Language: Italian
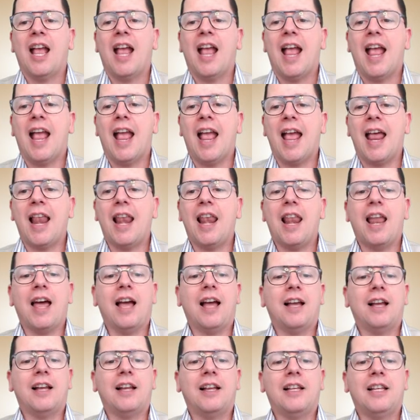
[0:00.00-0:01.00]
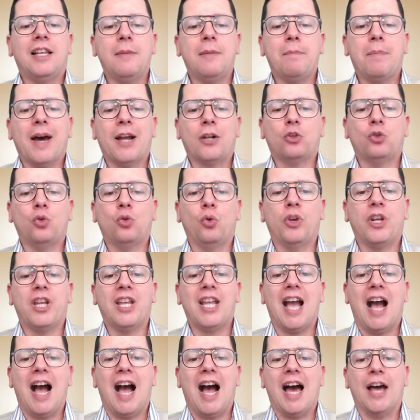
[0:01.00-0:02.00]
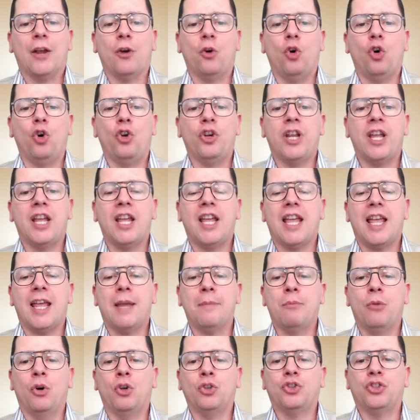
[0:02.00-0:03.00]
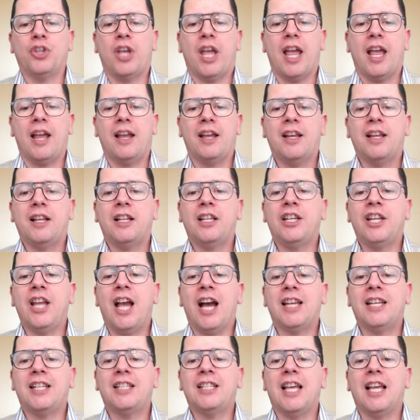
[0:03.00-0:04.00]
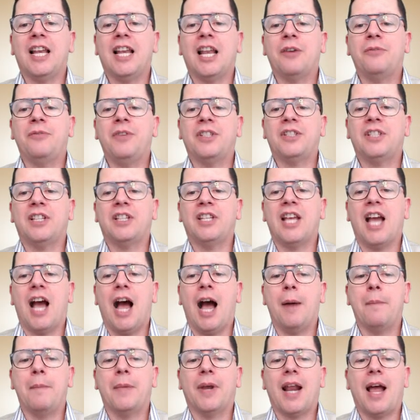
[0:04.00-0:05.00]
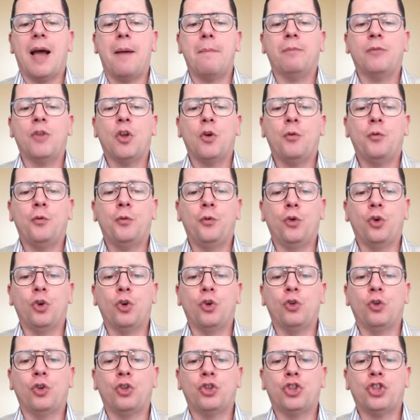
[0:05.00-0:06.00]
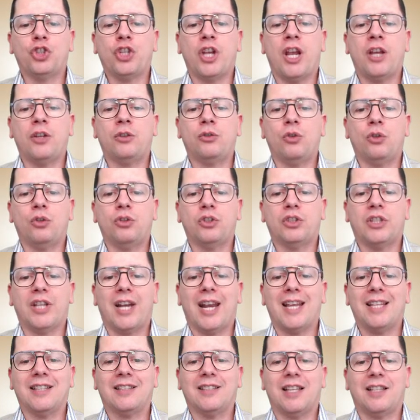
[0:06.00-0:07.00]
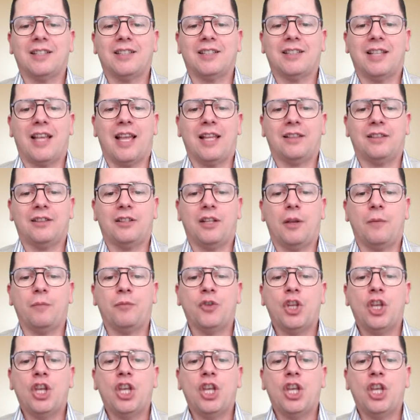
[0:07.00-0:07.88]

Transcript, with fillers: Ella gli partorì Aarone e Mosè. Gli anni della vita di Amram furono 137.